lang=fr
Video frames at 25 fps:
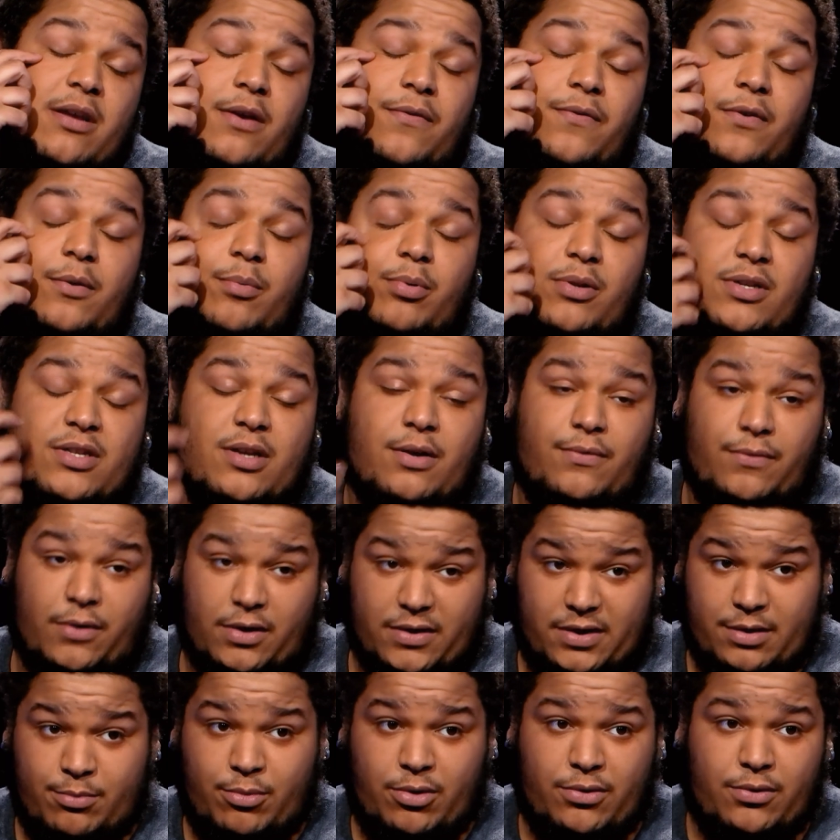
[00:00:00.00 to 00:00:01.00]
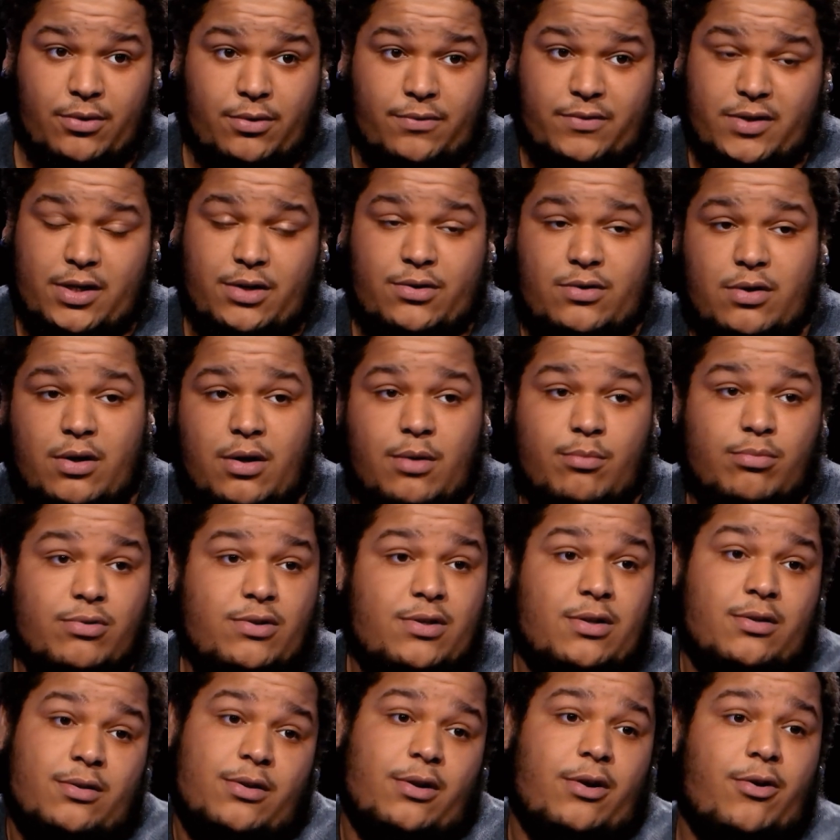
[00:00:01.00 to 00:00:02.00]
ça a fait plaisir forcément de revenir sur un
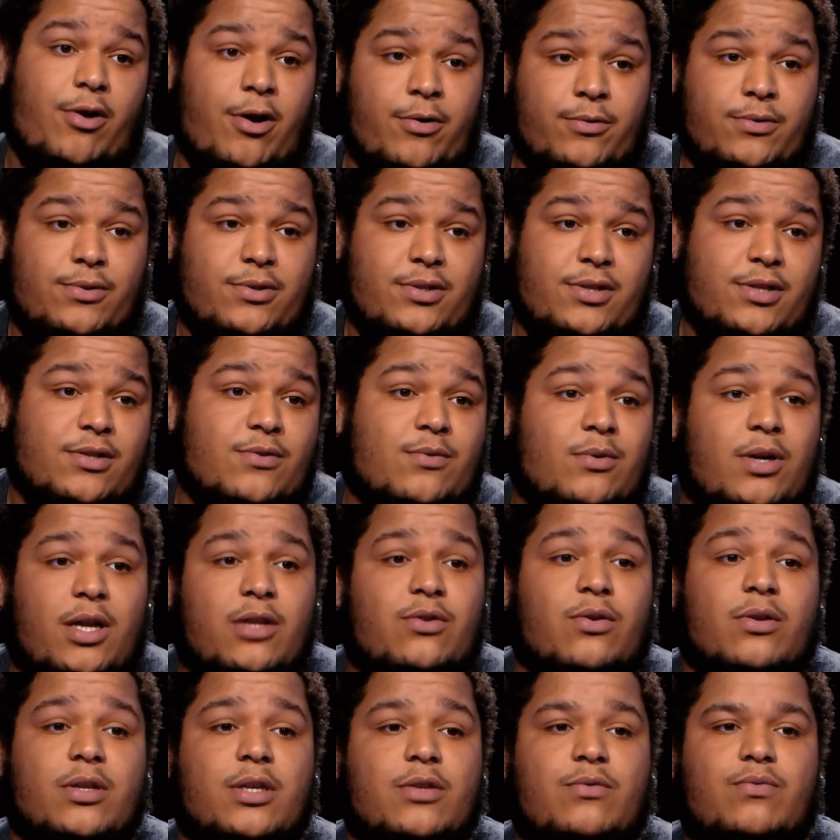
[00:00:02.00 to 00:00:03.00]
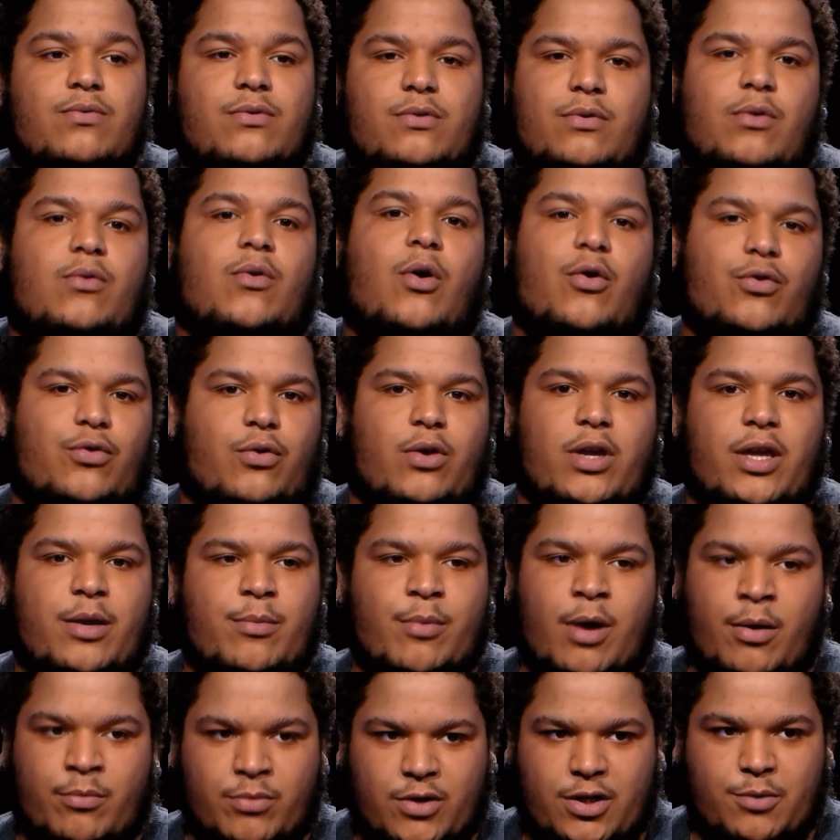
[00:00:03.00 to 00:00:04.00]
Boots Underground. C'est ce qu'on attendait tous, entre
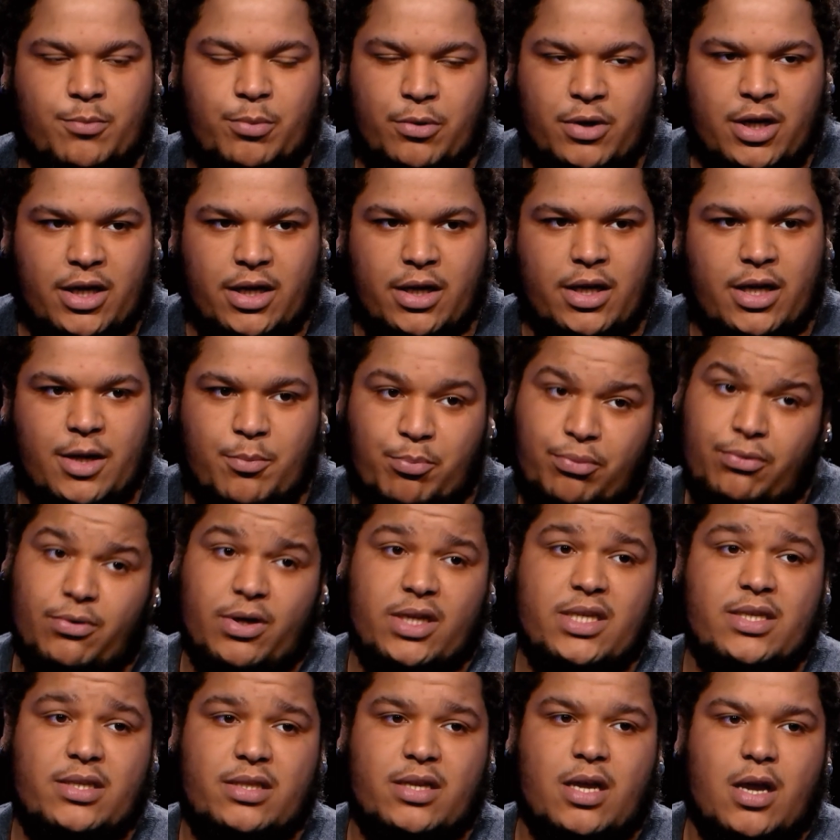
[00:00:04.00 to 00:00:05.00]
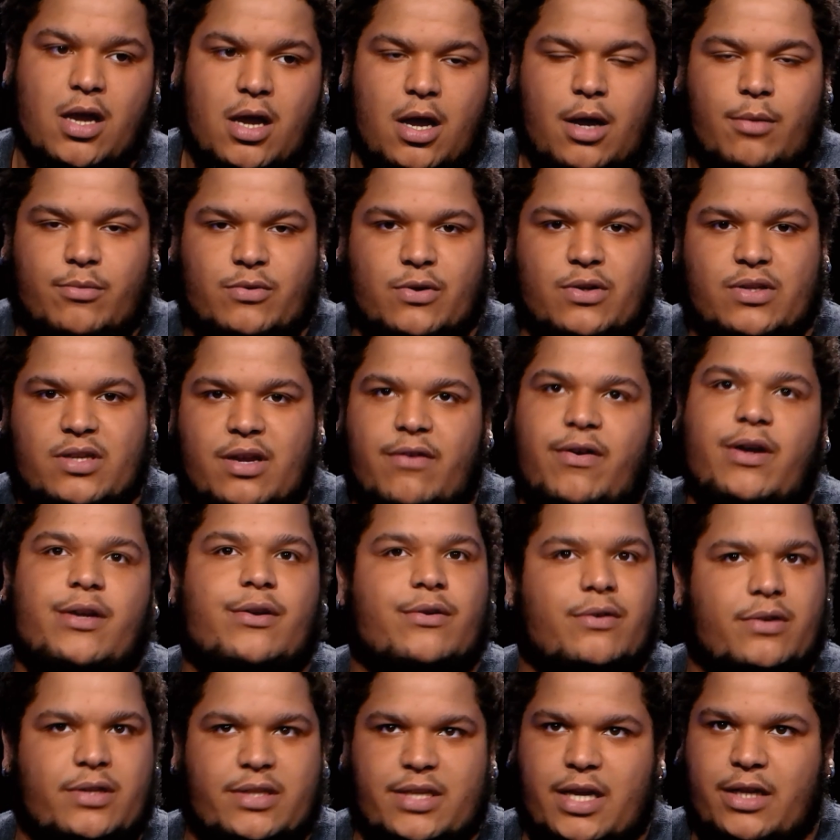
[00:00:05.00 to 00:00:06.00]
guillemets, un petit peu les, les puristes. Parce que c'est vrai
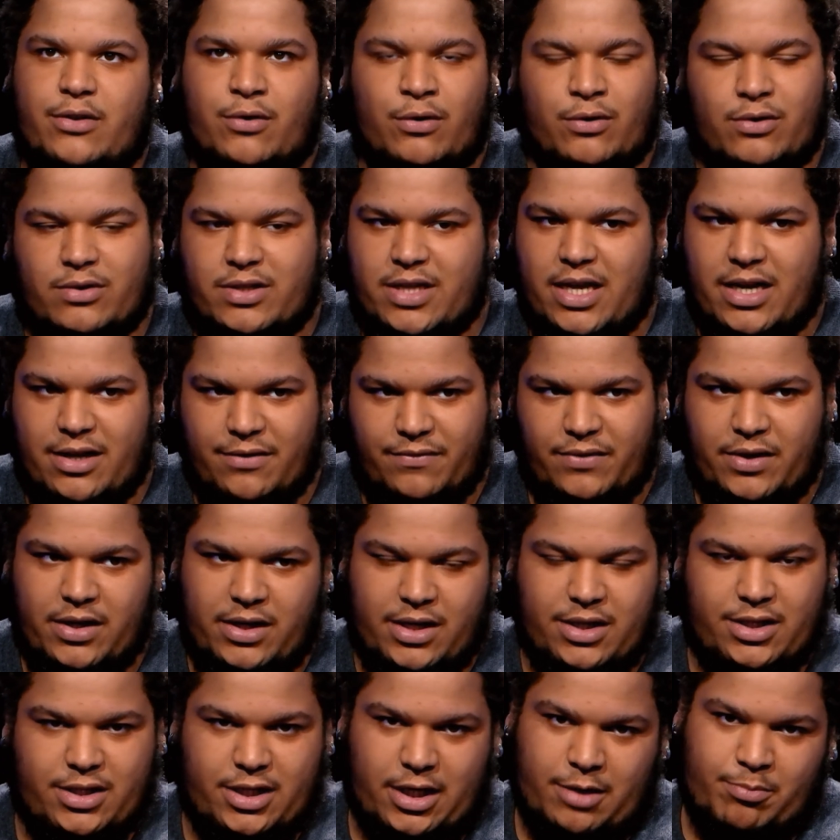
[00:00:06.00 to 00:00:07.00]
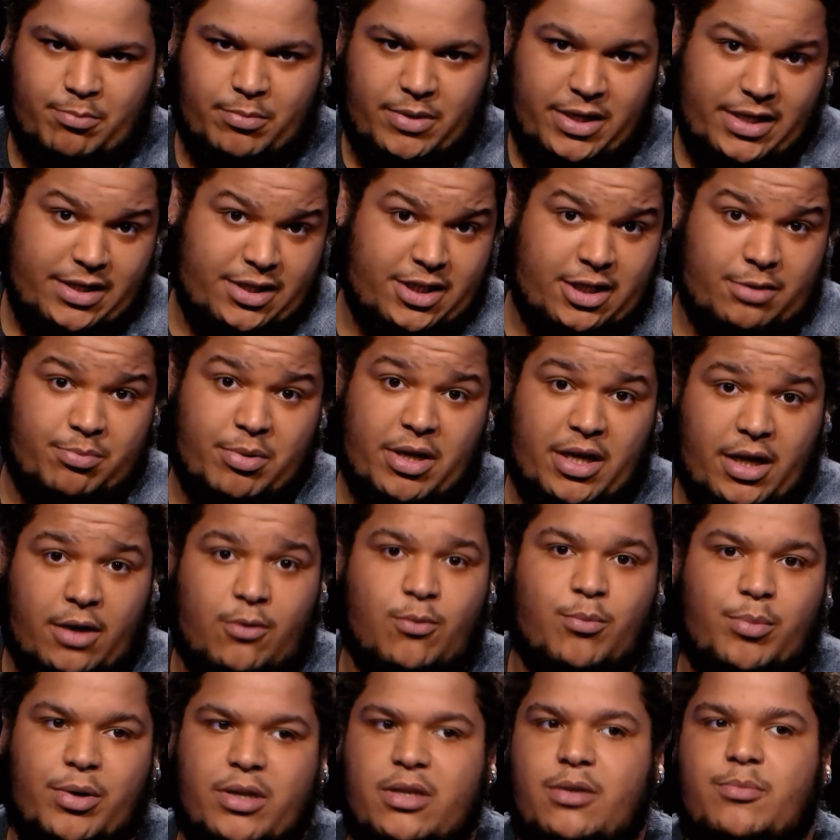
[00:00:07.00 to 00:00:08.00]
que ça a tendance à aller vite, les, les jetpacks et
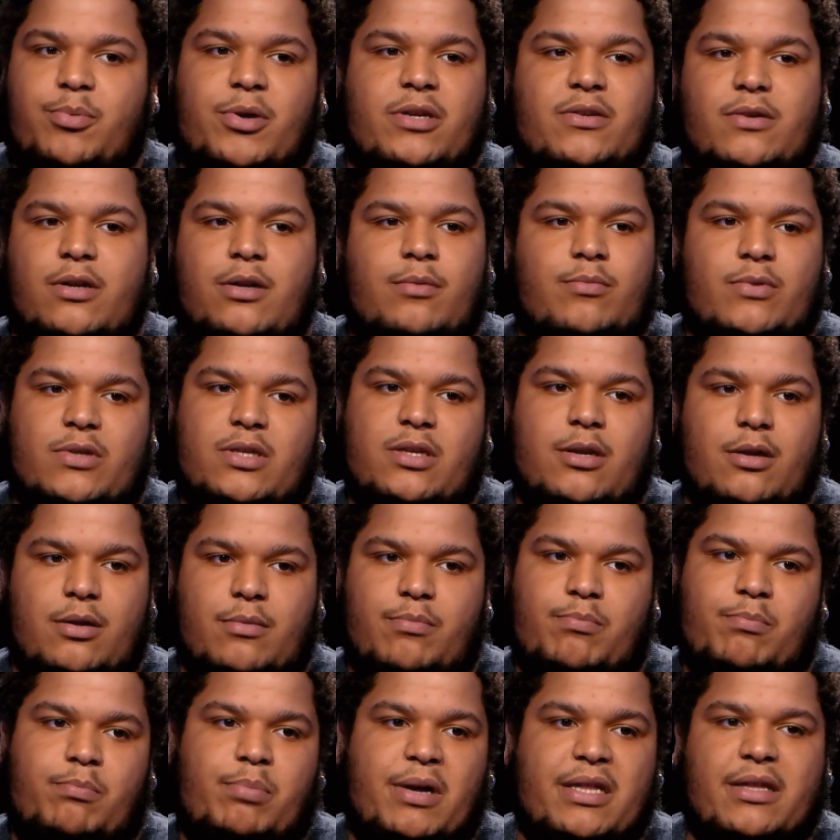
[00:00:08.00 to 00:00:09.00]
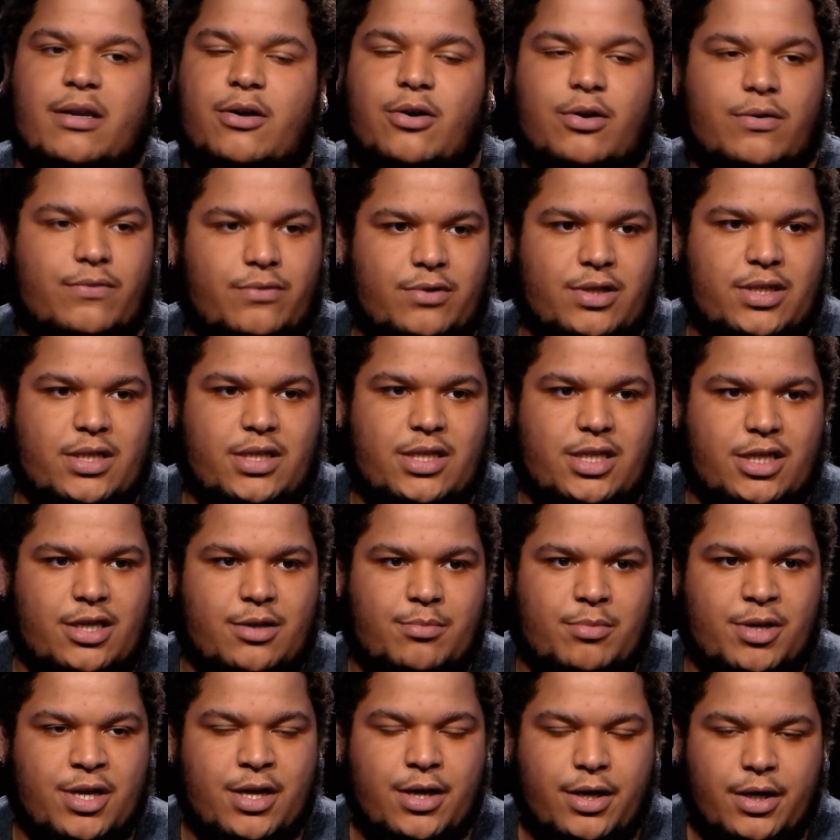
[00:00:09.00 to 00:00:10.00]
compagnie. Personnellement, c'est pas des Call of Duty que j'ai
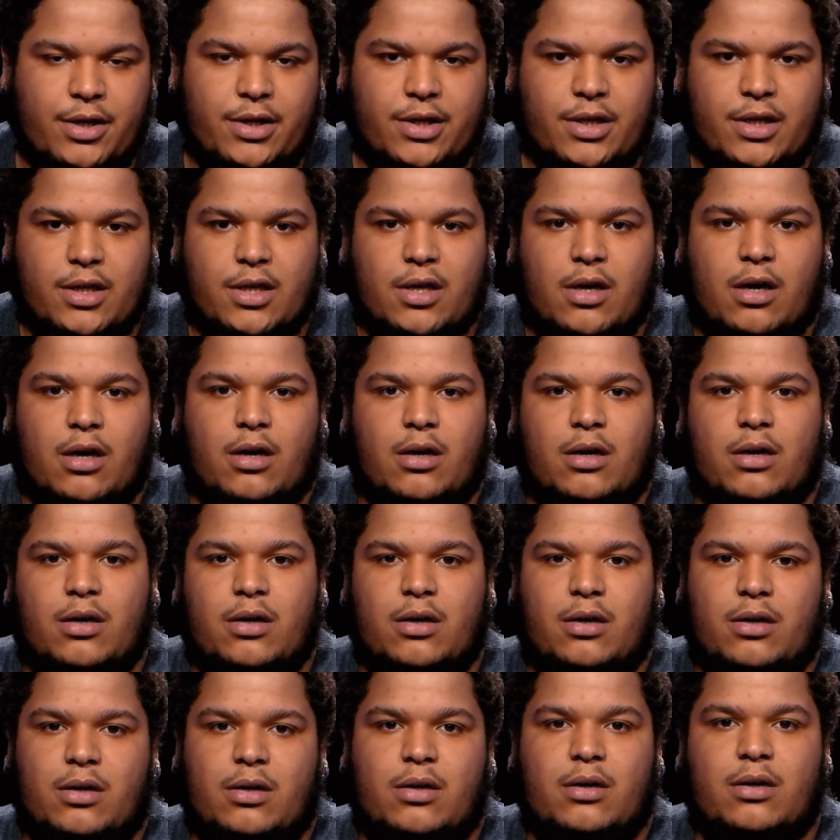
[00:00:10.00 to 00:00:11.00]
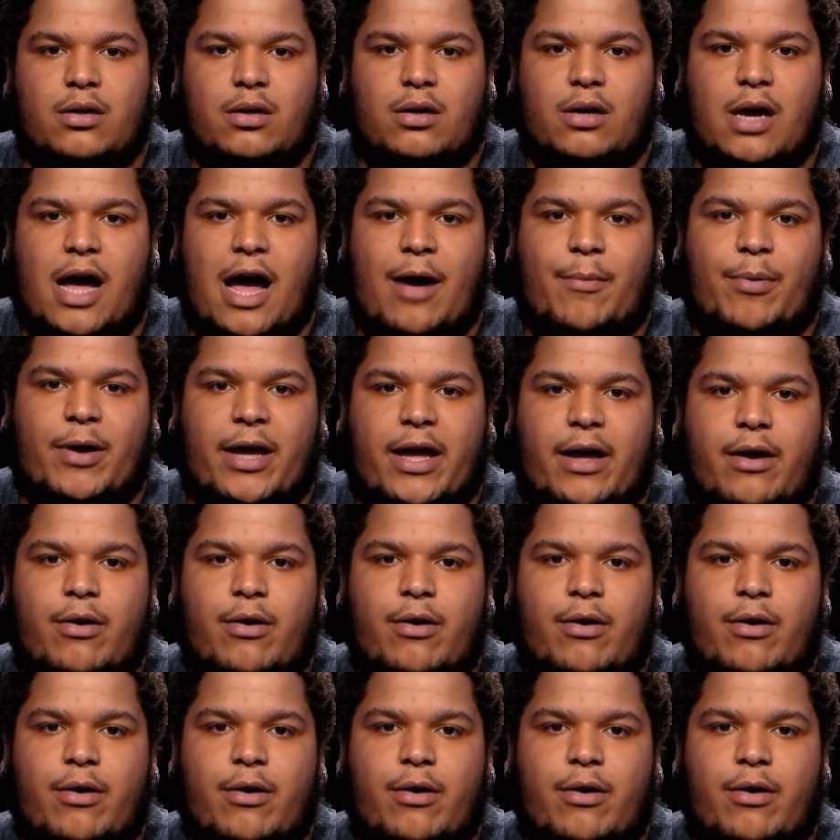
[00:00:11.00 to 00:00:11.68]
aimé. Euh, après,